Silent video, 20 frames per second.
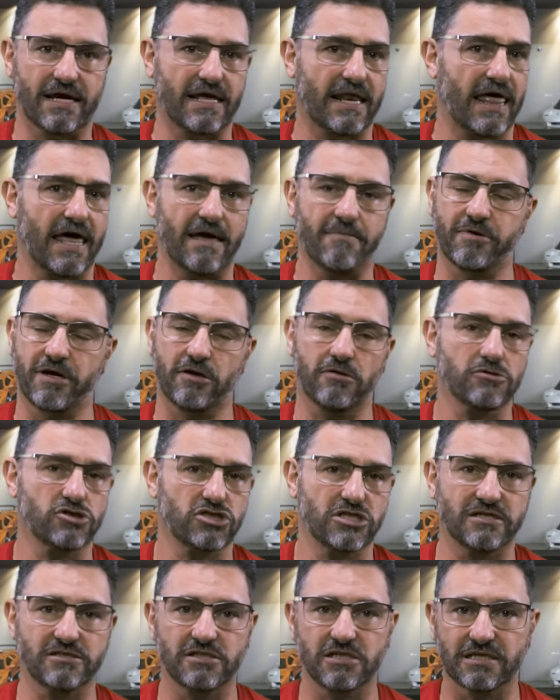naquela época, não
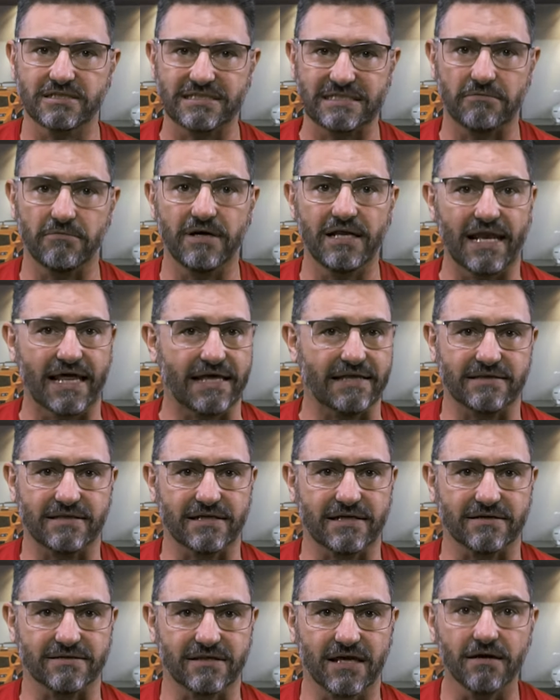tinha direção
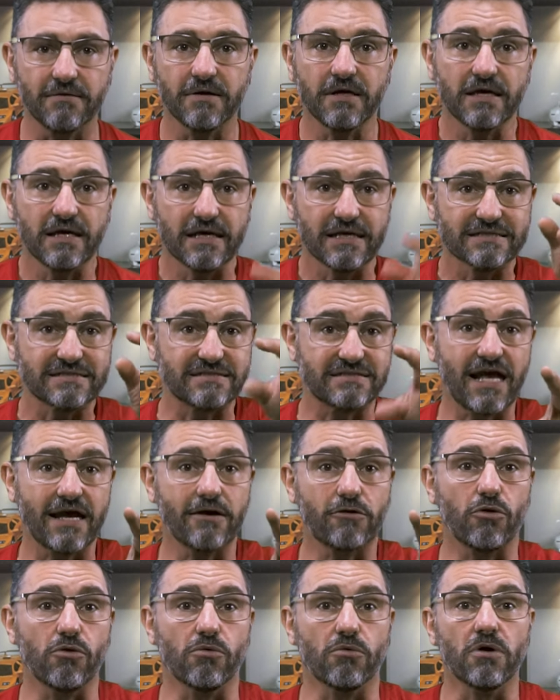elétrica, tá?
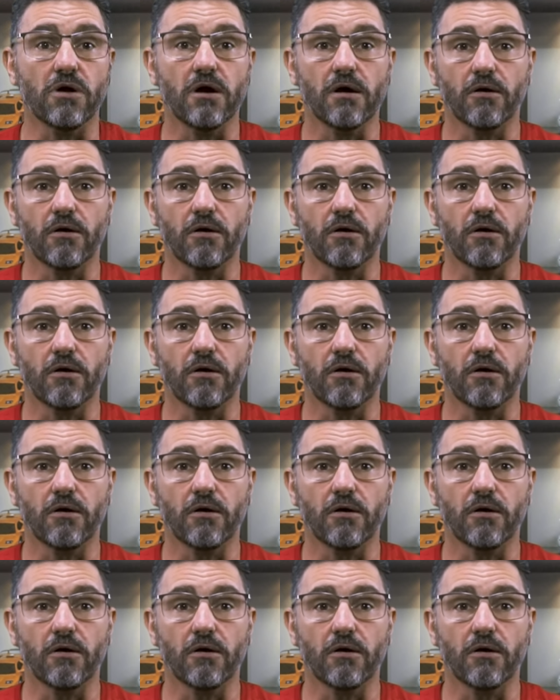Sai com